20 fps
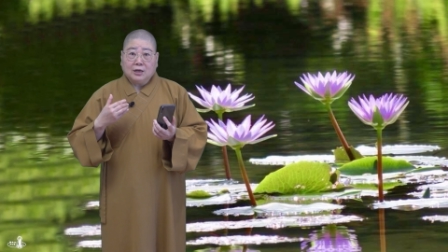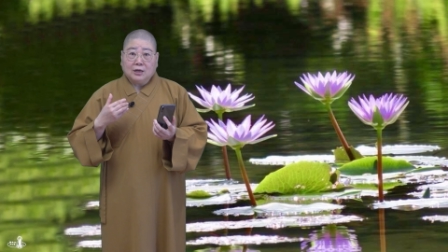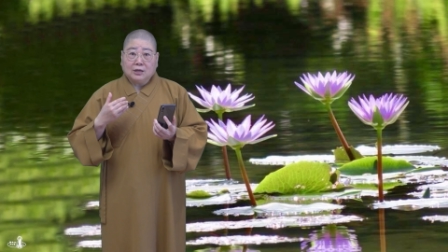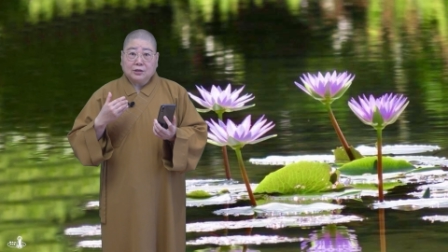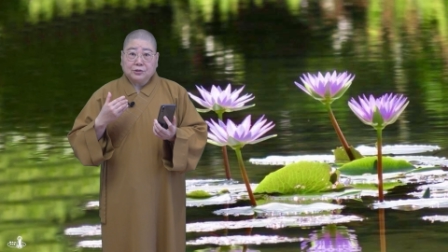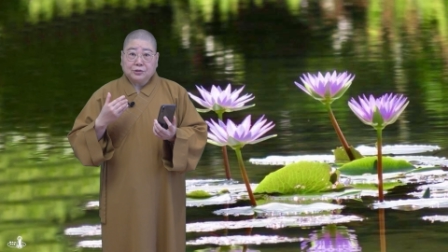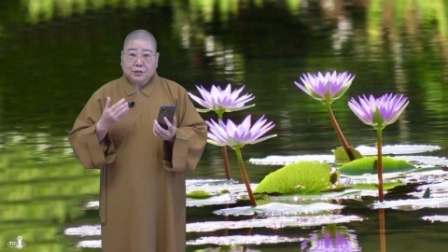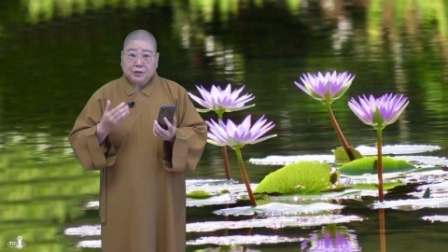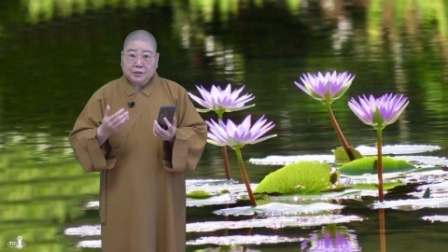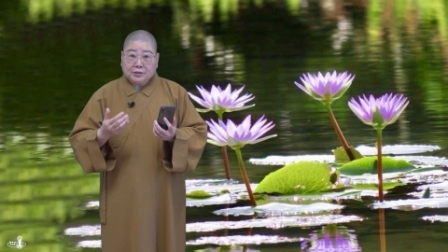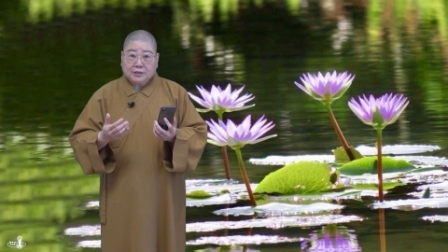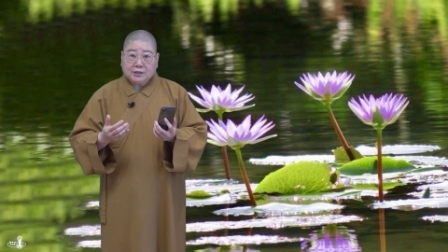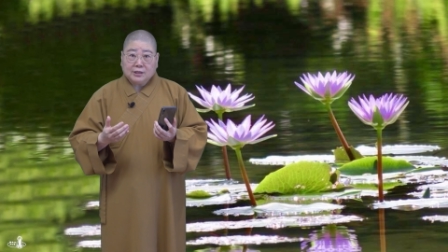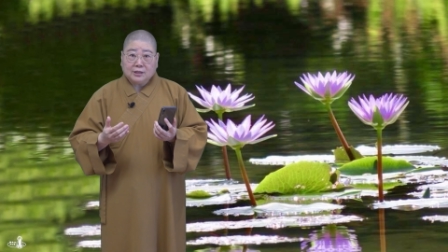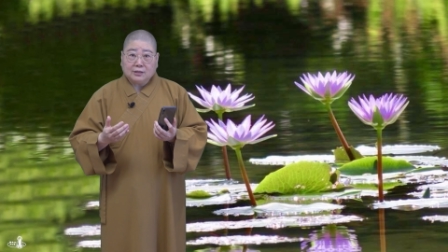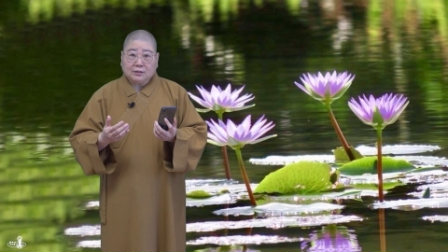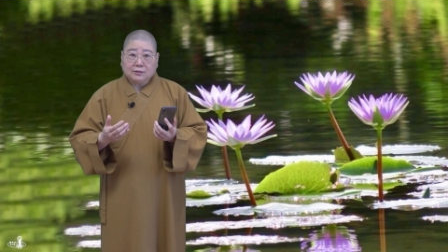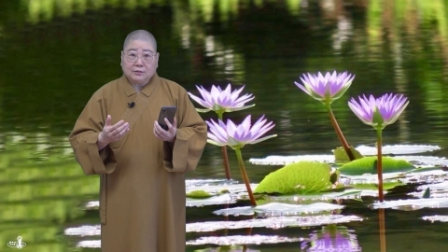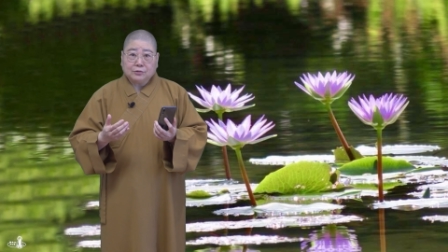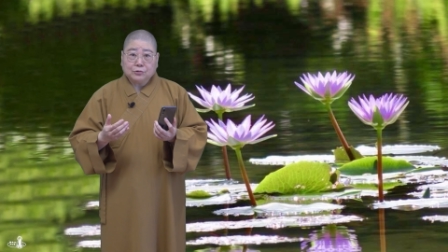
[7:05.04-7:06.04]
啊、呃、申
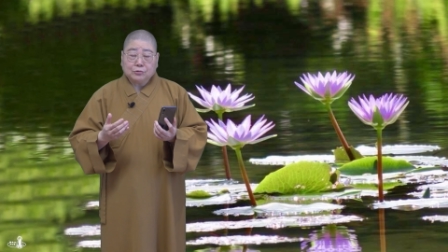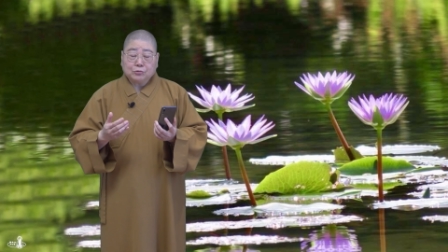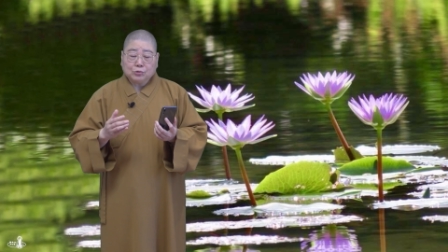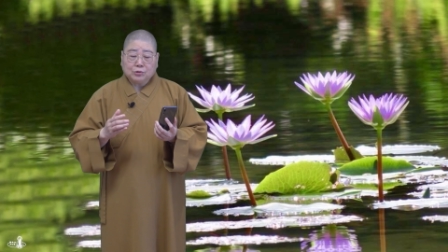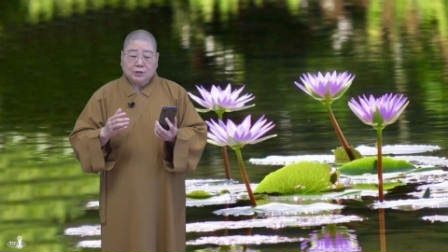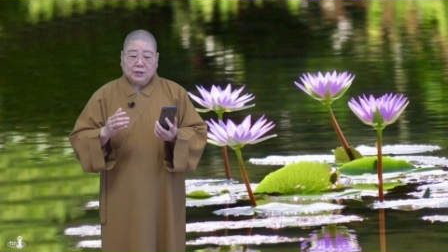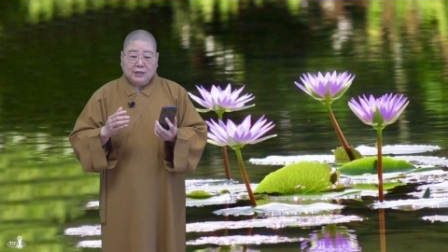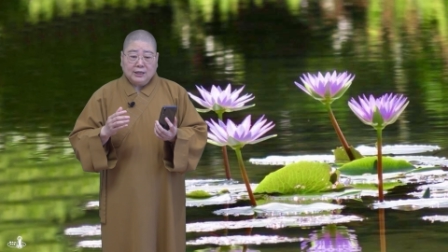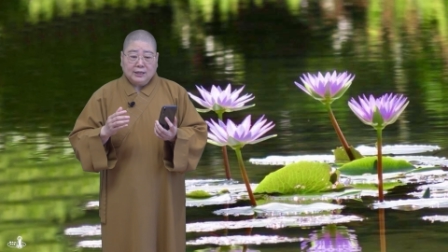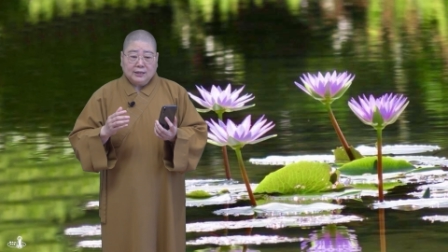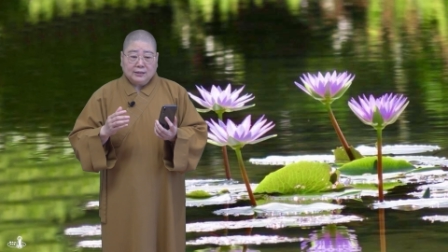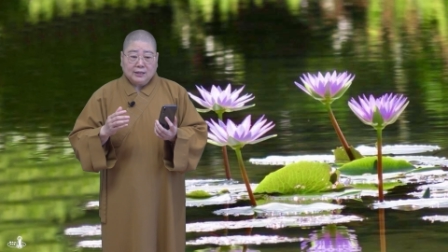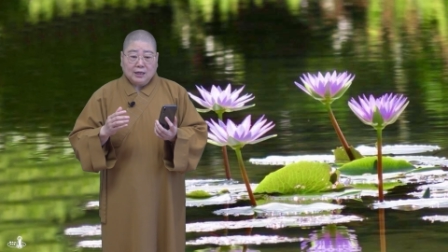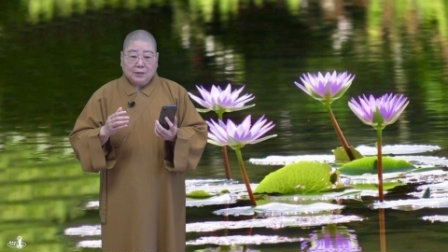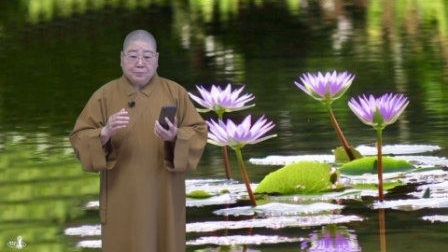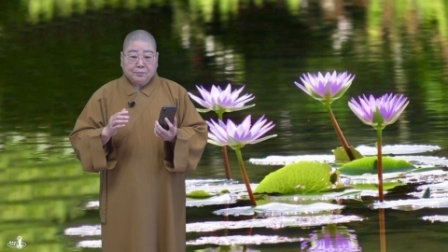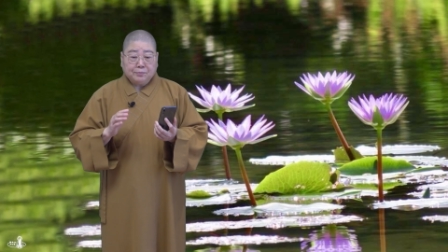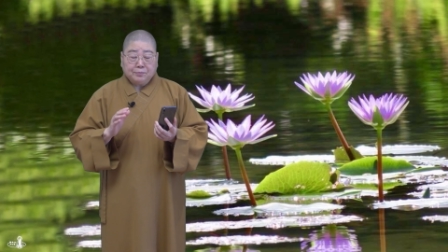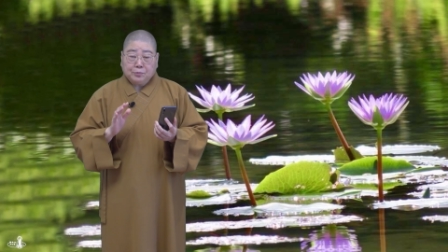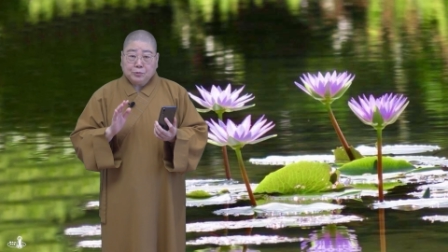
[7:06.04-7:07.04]
请，就是说它
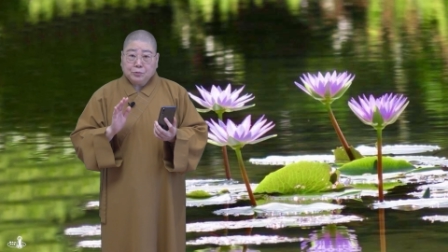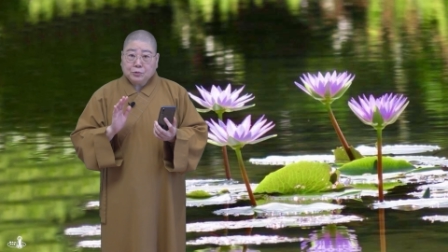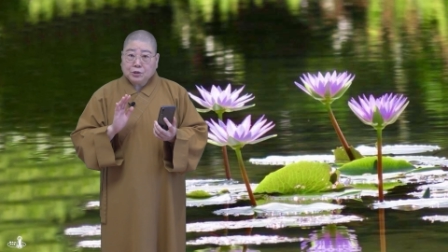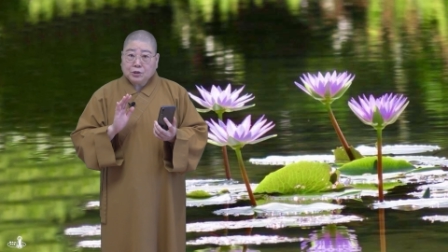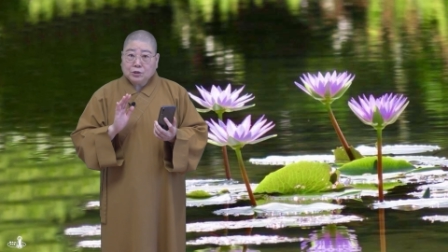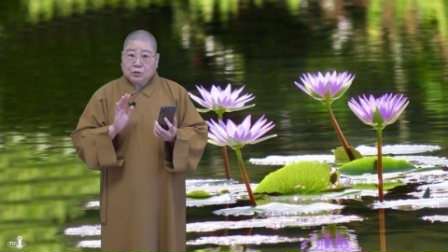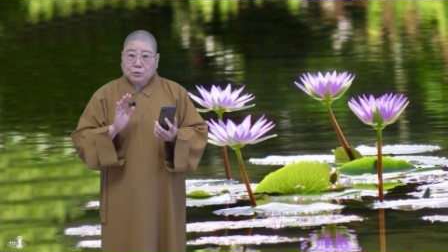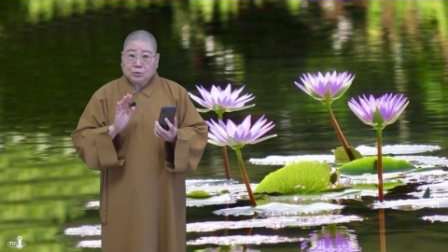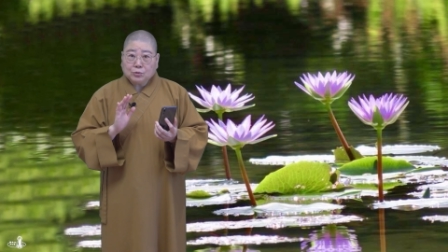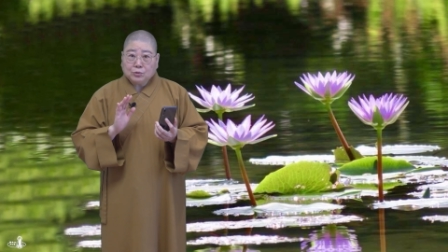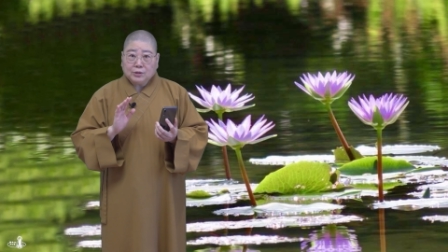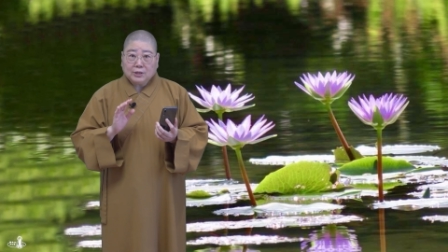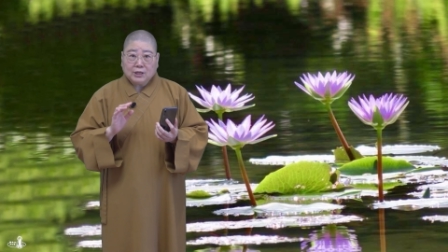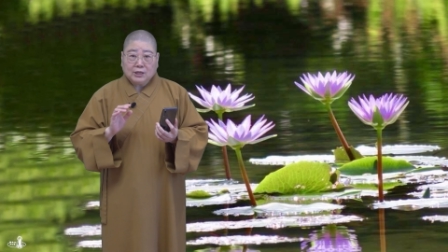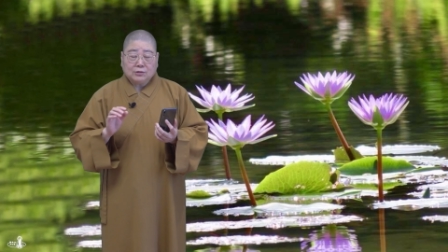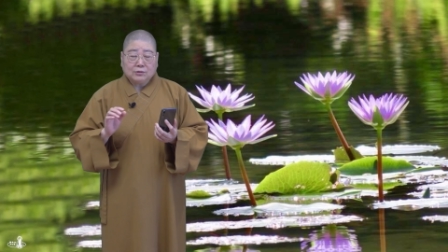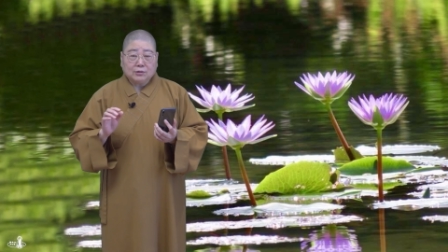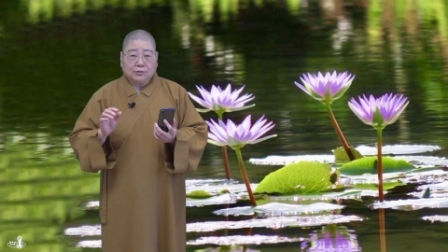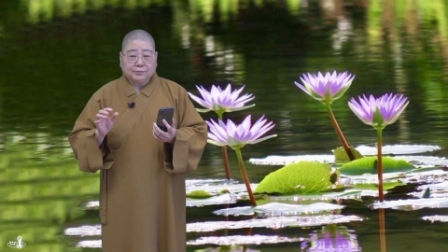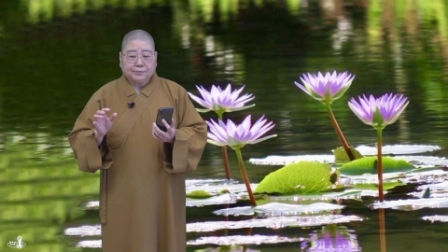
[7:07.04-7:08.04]
不是说
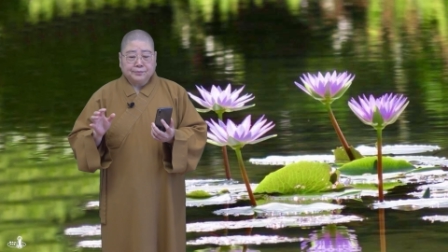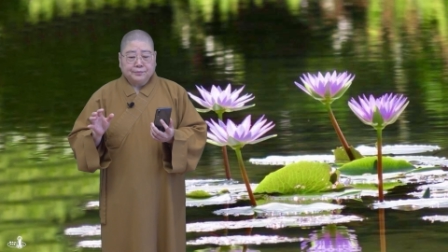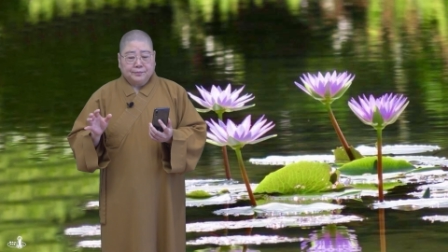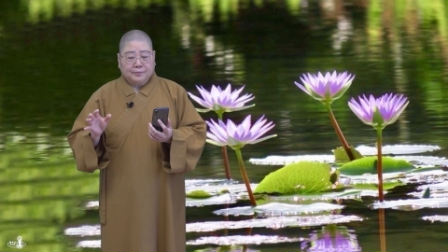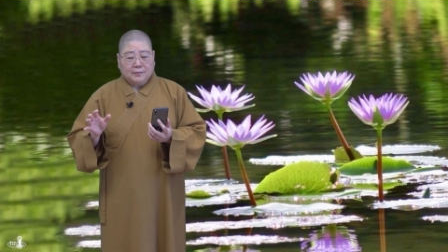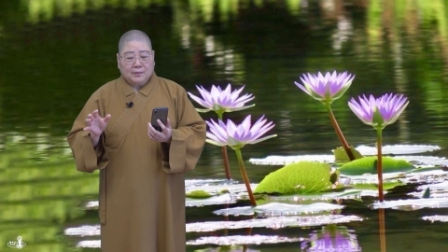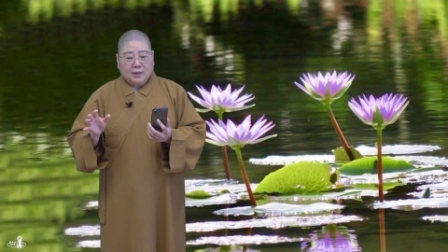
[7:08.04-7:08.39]
那种。